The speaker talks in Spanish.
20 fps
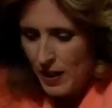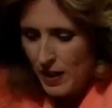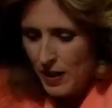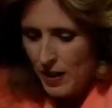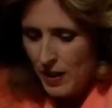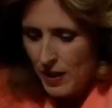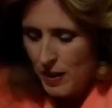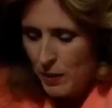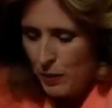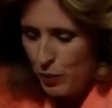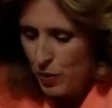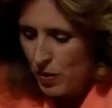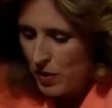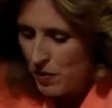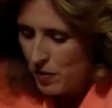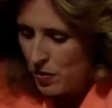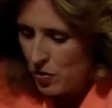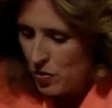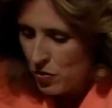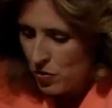Eh, ¿Puede
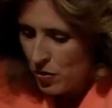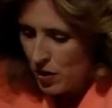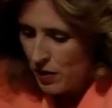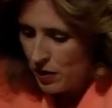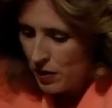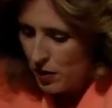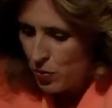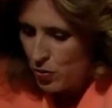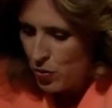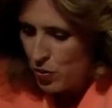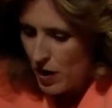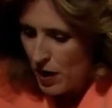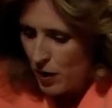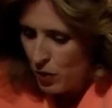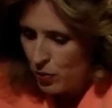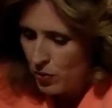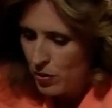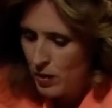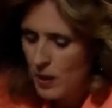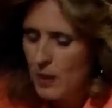decirnos, señor Arzayos, a
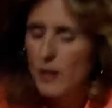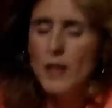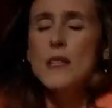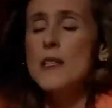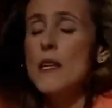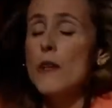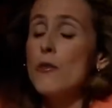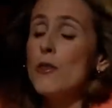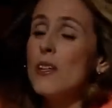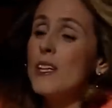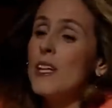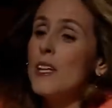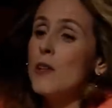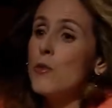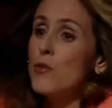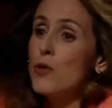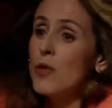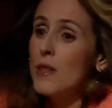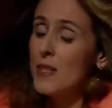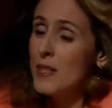dónde, hasta dónde quieren
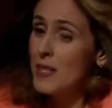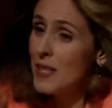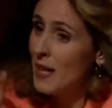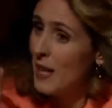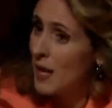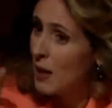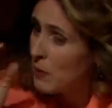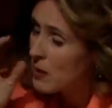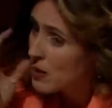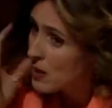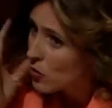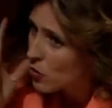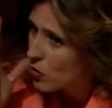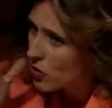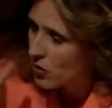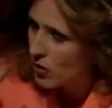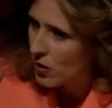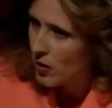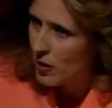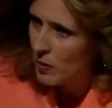ustedes llegar? A ver si nos
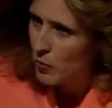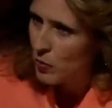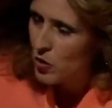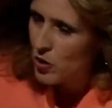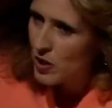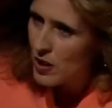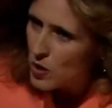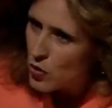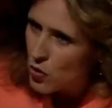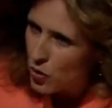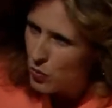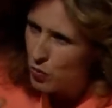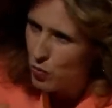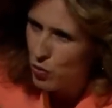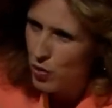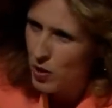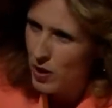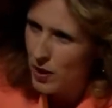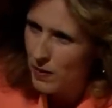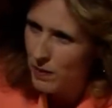entendemos. ¿Qué es lo que
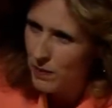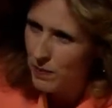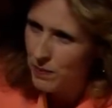buscan?